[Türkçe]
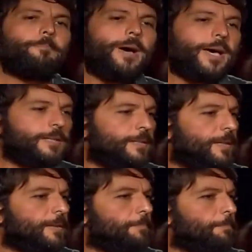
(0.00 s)
ben
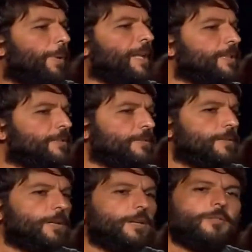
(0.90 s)
balık
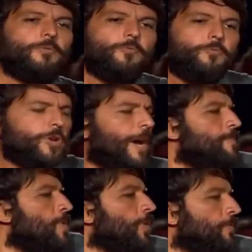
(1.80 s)

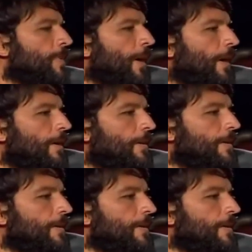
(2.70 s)
vuramıyorum ya.